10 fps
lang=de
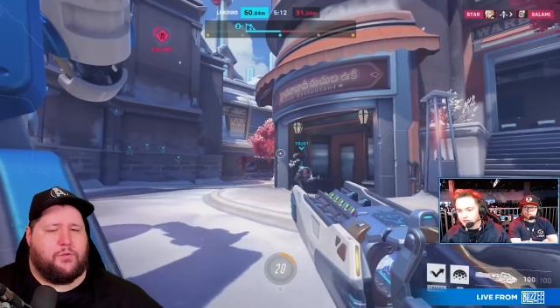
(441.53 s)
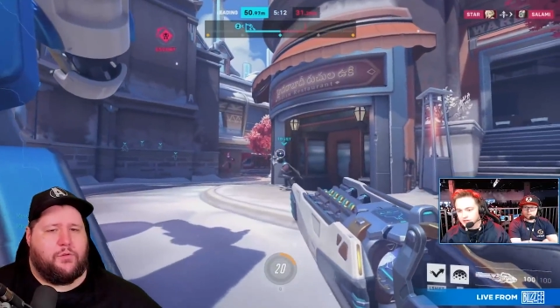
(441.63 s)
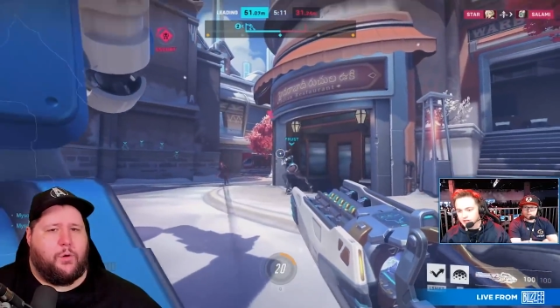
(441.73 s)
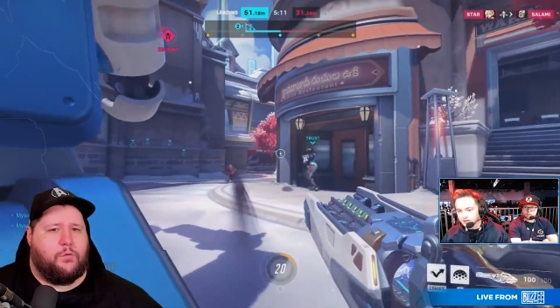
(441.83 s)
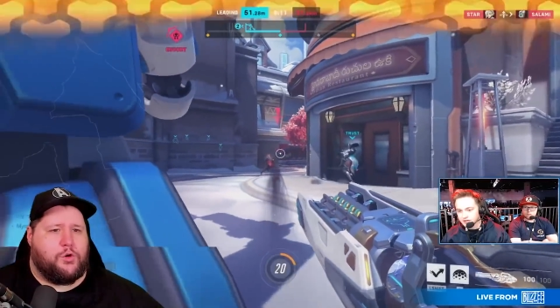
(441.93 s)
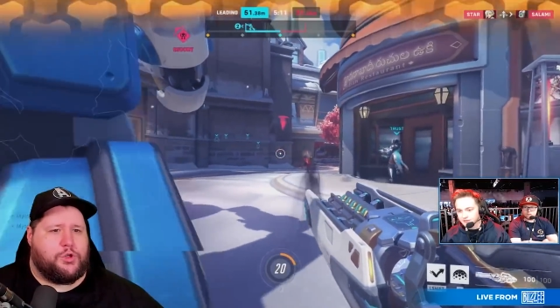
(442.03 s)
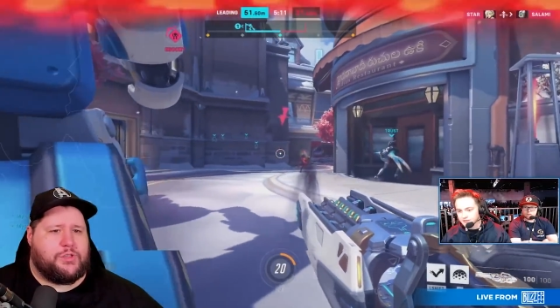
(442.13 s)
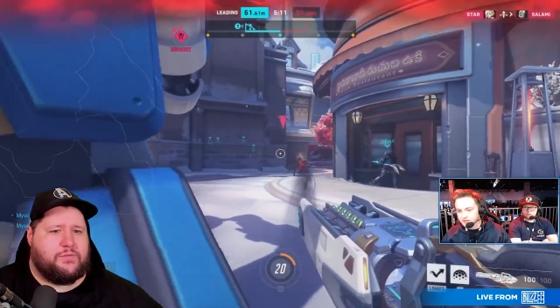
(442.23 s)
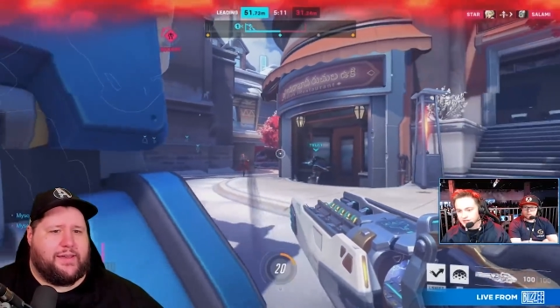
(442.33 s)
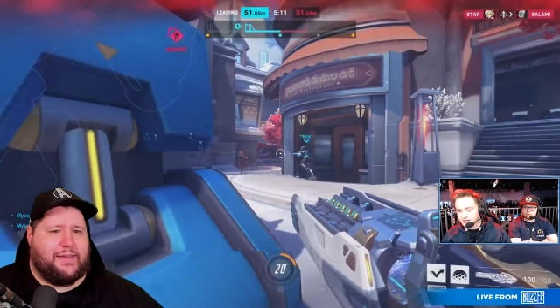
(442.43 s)
wo wir Overwatch
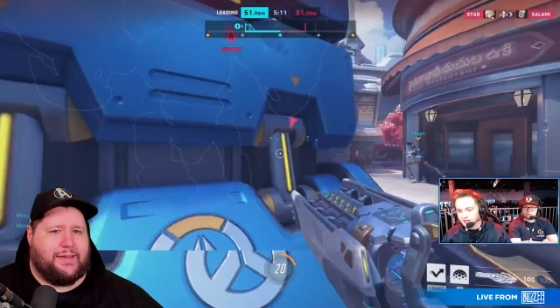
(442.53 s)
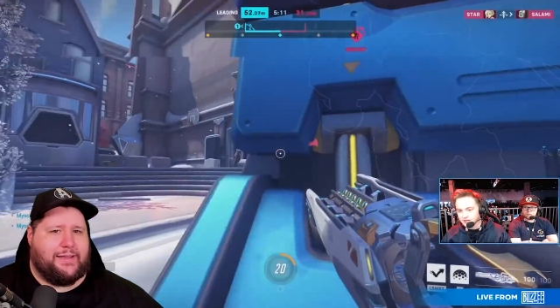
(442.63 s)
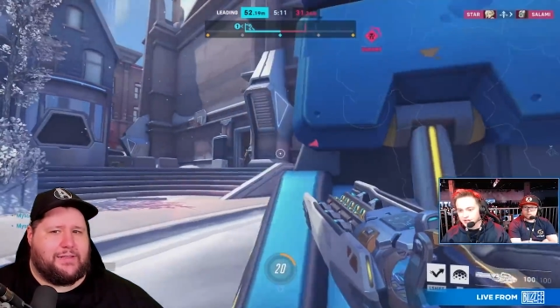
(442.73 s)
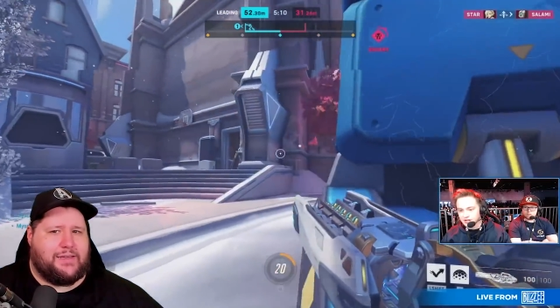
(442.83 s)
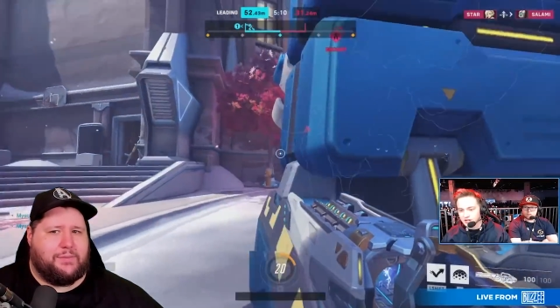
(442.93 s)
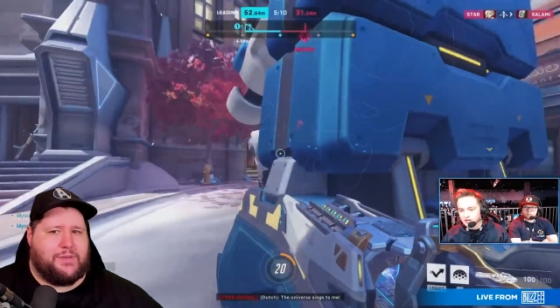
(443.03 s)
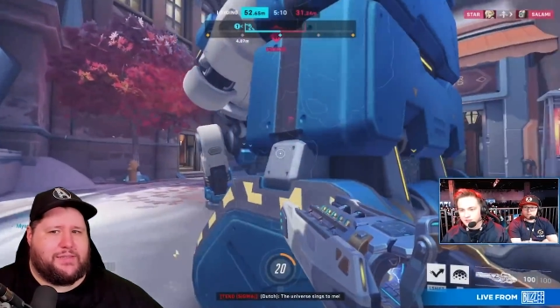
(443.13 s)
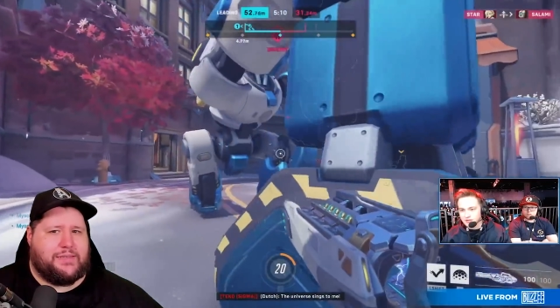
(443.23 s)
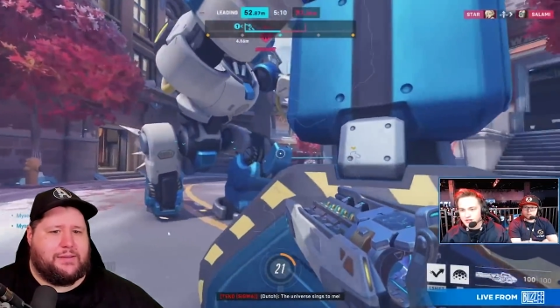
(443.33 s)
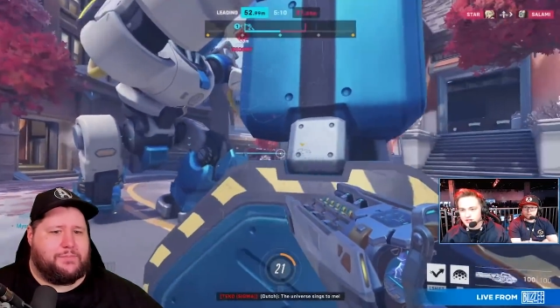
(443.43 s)
2 geredet haben,
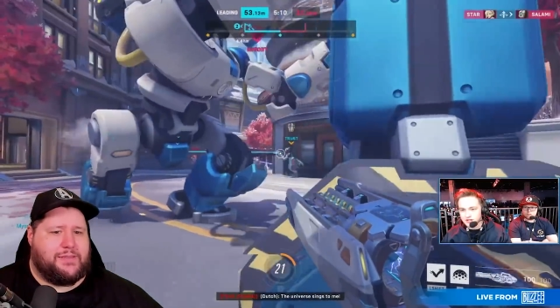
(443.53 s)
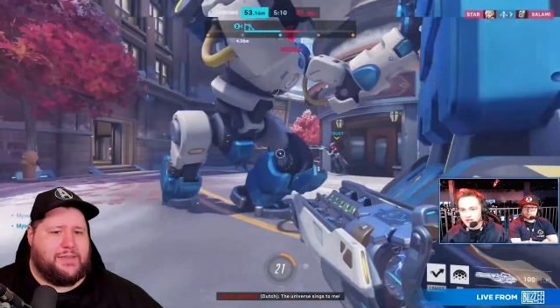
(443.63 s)
es gibt